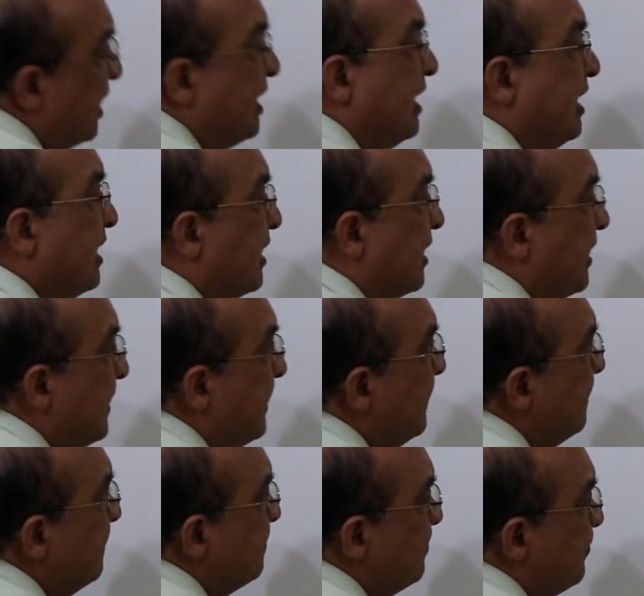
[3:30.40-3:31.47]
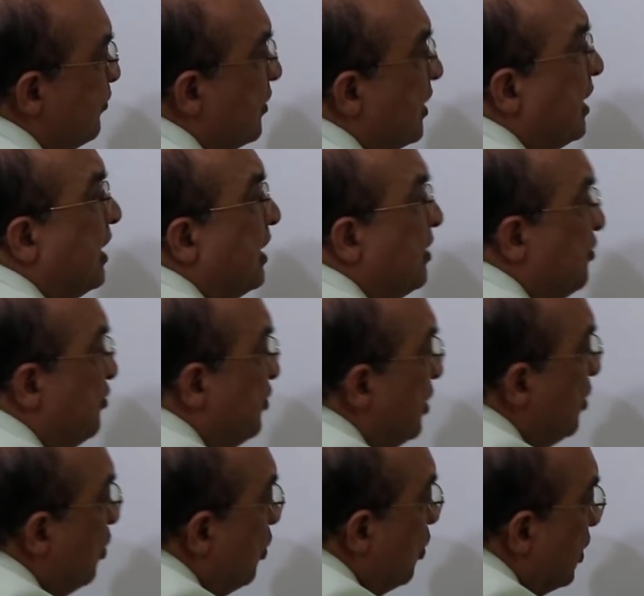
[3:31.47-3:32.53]
खाली लिख रहे हैं ये
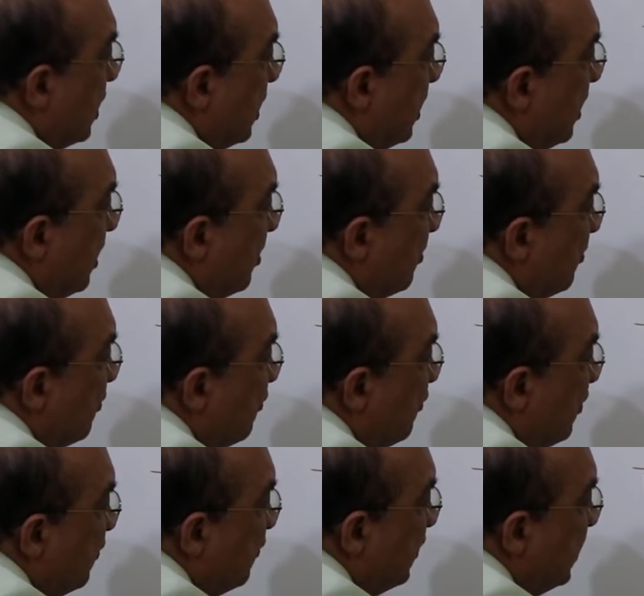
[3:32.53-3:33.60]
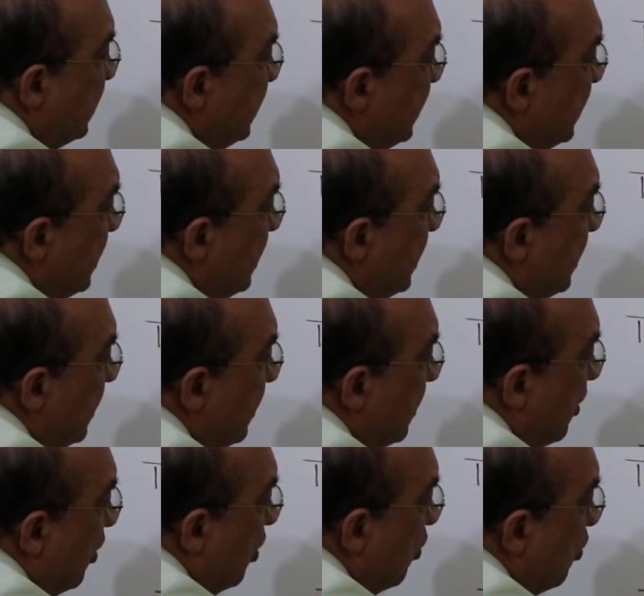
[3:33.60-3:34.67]
होगा फिफ्टीन
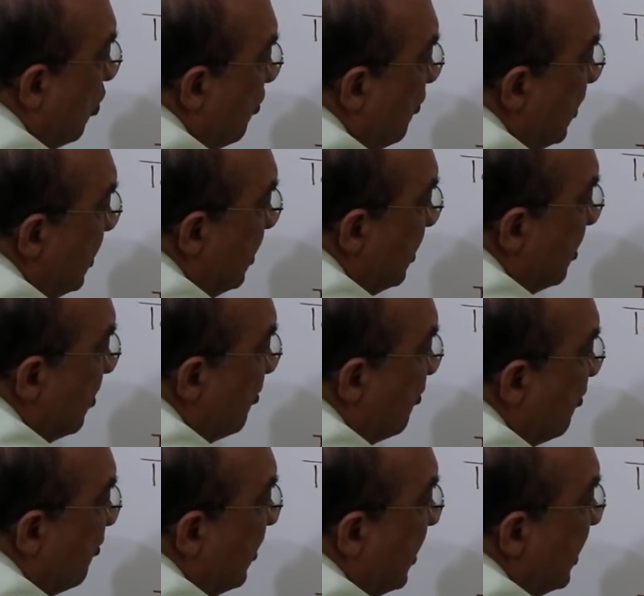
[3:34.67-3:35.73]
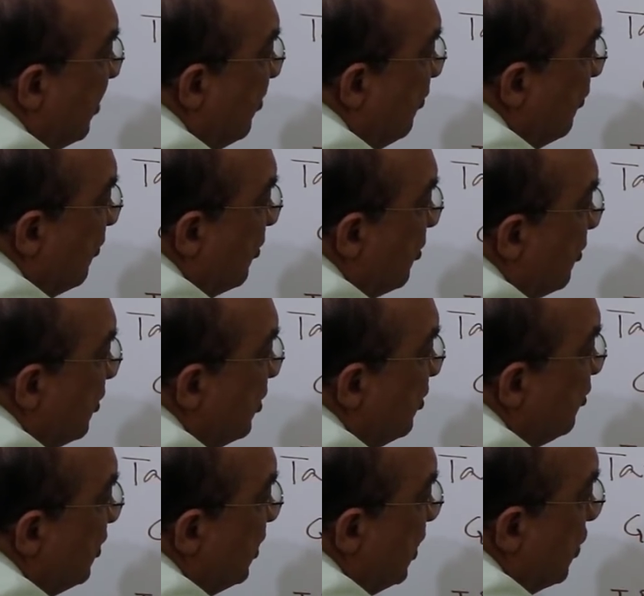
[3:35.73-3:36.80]
ओवर फाइव
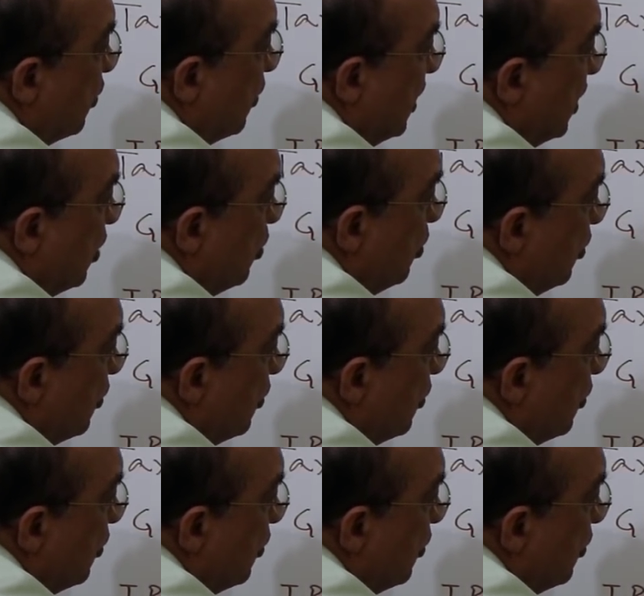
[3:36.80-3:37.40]
इज इक्वल टू